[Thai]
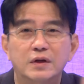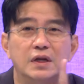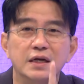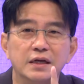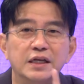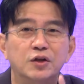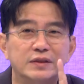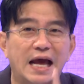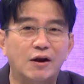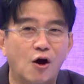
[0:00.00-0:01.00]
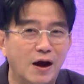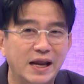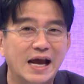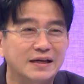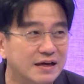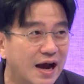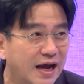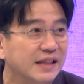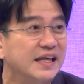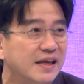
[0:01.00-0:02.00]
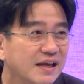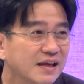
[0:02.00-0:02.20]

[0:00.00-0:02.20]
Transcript: เรื่องหนึ่งที่ต้องตัดออกให้ได้คืออคติ